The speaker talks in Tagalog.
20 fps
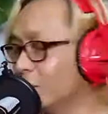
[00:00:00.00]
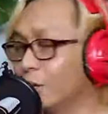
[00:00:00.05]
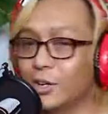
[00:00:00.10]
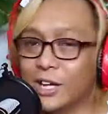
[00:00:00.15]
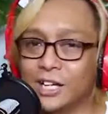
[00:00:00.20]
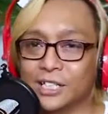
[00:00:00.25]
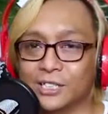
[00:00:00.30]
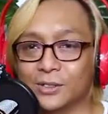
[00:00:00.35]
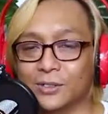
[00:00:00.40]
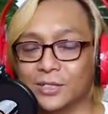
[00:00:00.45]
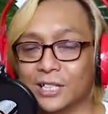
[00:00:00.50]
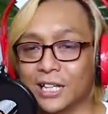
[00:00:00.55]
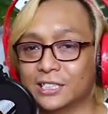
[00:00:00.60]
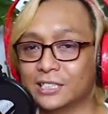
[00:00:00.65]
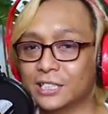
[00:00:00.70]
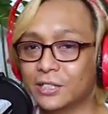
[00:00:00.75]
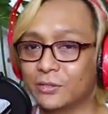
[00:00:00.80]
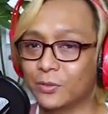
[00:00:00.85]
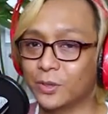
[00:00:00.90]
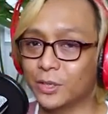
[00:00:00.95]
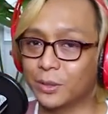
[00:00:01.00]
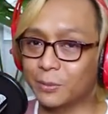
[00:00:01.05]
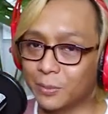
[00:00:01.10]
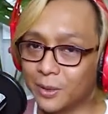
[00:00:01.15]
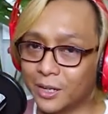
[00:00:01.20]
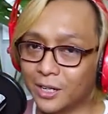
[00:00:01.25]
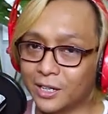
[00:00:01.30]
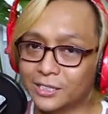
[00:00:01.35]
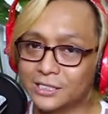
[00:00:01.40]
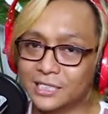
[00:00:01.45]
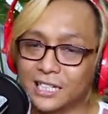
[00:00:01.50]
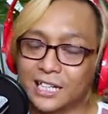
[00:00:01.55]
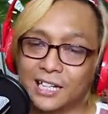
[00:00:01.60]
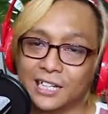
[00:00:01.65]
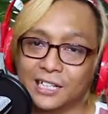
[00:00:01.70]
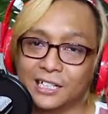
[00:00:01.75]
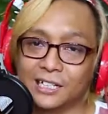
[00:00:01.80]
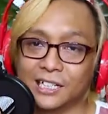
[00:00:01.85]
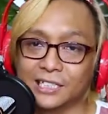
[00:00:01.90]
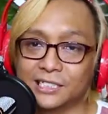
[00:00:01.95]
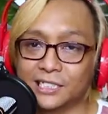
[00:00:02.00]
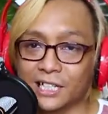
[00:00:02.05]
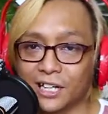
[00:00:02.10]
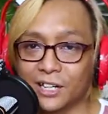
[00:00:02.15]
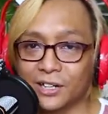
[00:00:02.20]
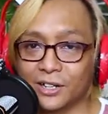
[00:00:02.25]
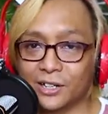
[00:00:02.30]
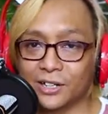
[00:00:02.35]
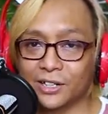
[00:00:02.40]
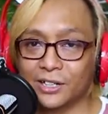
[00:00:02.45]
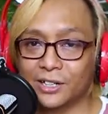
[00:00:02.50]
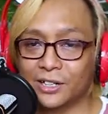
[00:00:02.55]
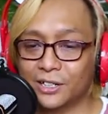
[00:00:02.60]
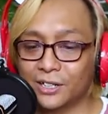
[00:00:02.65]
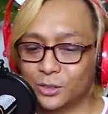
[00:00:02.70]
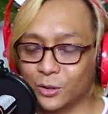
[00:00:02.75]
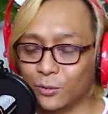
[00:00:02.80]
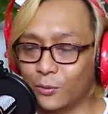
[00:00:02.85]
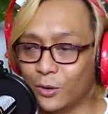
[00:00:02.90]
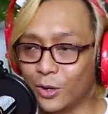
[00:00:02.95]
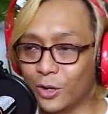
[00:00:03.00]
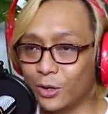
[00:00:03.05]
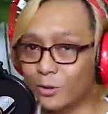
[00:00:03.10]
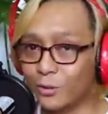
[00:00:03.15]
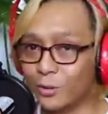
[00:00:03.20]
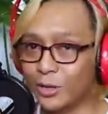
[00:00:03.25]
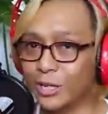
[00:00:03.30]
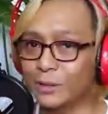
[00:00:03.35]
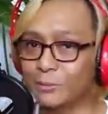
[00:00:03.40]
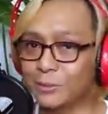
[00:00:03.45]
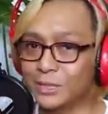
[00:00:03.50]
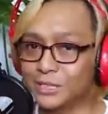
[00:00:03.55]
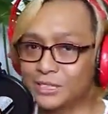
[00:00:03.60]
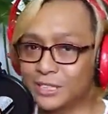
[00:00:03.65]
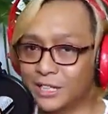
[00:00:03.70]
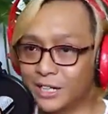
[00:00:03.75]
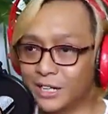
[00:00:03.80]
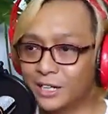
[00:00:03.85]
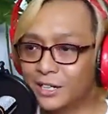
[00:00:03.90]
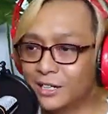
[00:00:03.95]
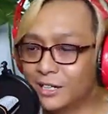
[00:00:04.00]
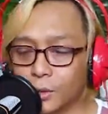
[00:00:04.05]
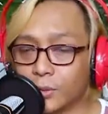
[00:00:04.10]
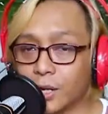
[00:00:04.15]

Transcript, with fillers: Okay, so that's it for the box and the seller. So far, okay naman siya.